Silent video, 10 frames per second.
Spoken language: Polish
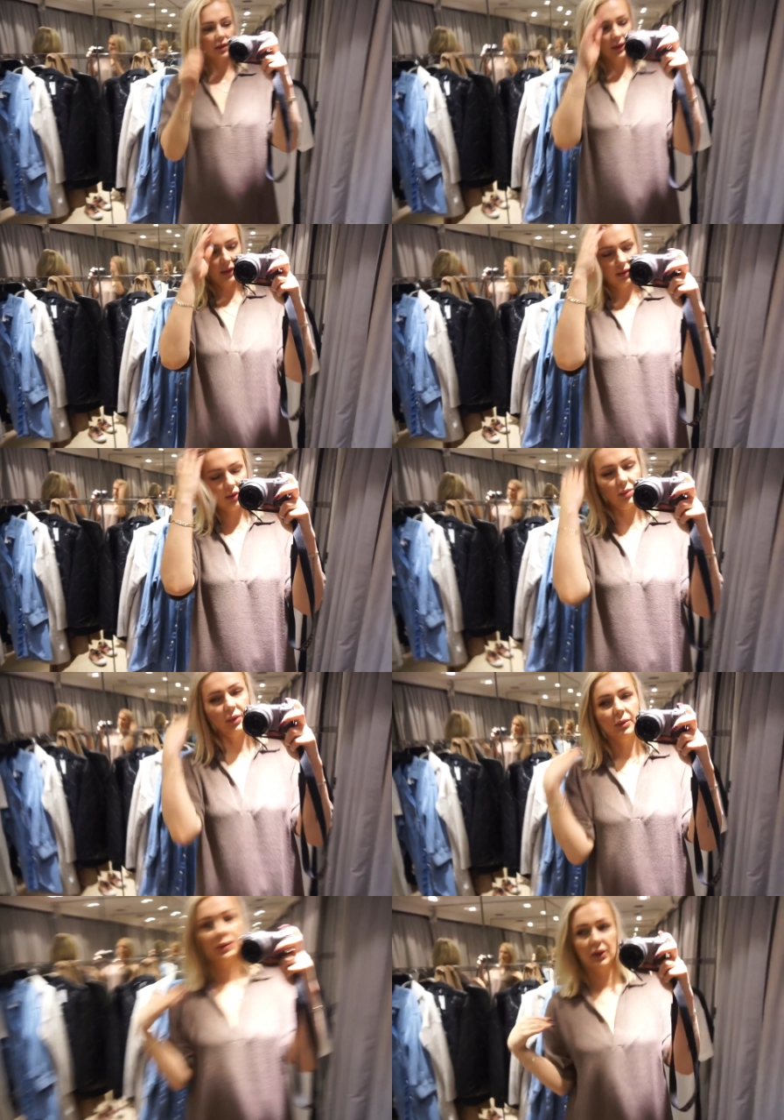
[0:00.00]
Kolejna rzecz
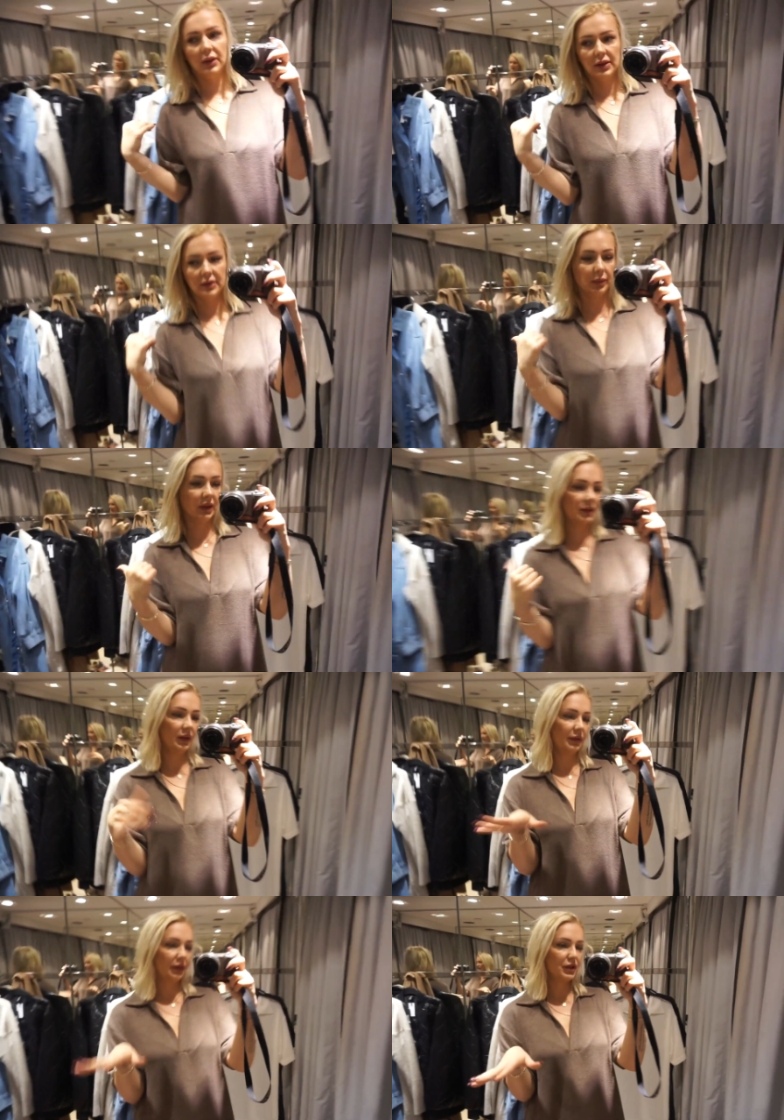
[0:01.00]
podobna do tej, co
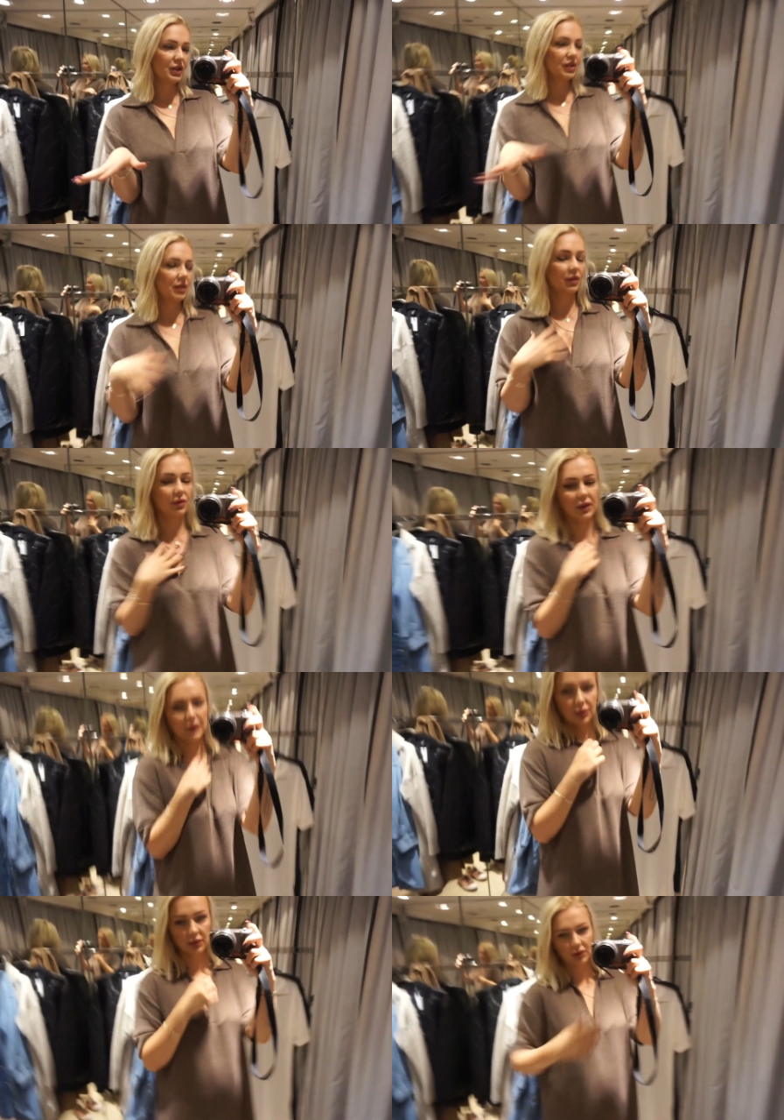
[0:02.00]
pokazywałam wam wcześniej, tylko że ona
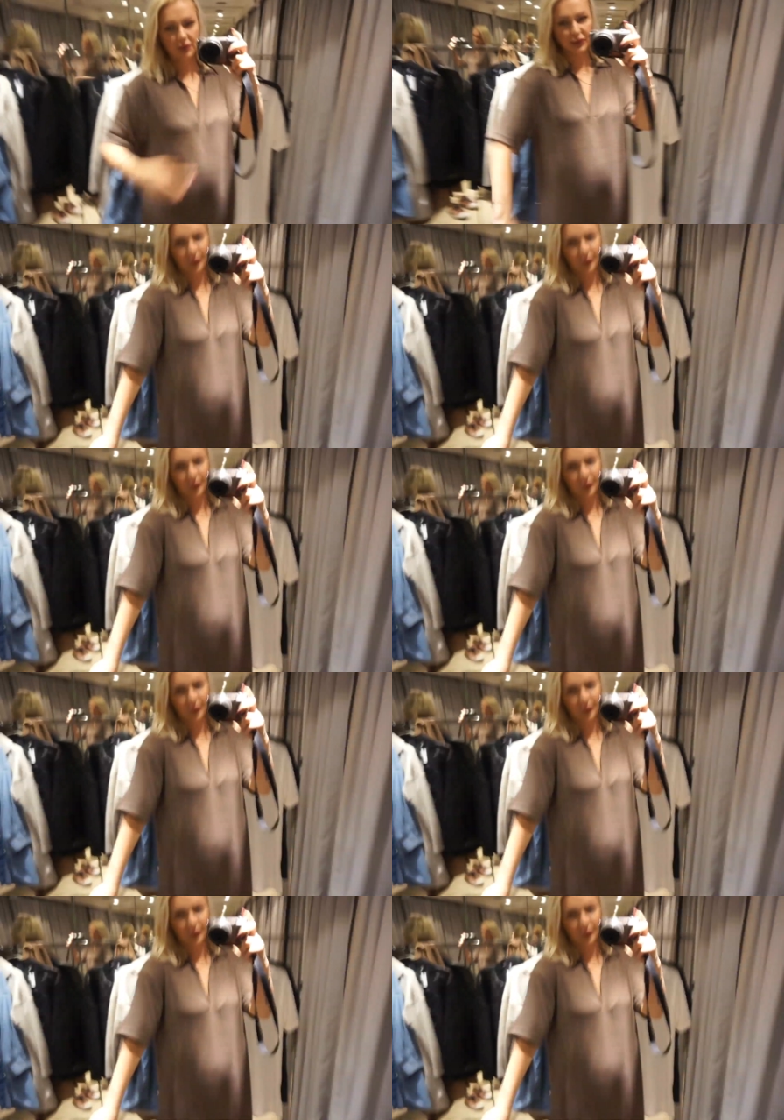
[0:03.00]
jest z